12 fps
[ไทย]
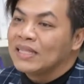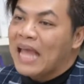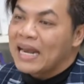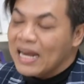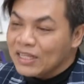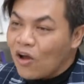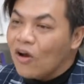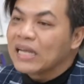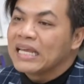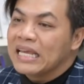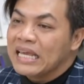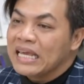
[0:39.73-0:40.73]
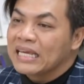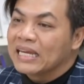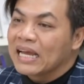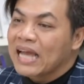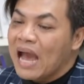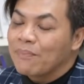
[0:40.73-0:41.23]
แต่ณตอนนี้
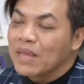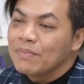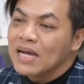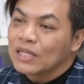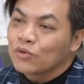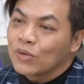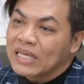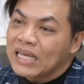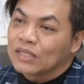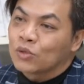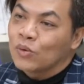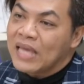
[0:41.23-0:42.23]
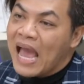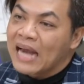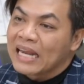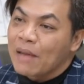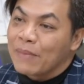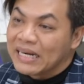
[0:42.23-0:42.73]
นะครับในเมื่อธุรกิจทุกอย่าง
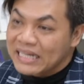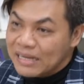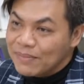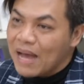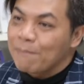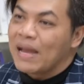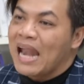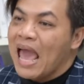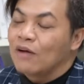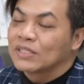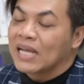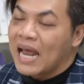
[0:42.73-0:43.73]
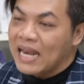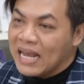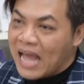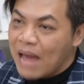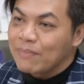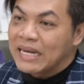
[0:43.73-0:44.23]
เนี่ยมันเริ่มกลับมาแล้วสถาน
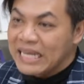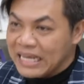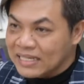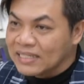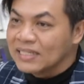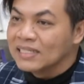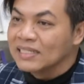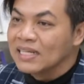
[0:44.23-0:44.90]
การณ์มันดีขึ้น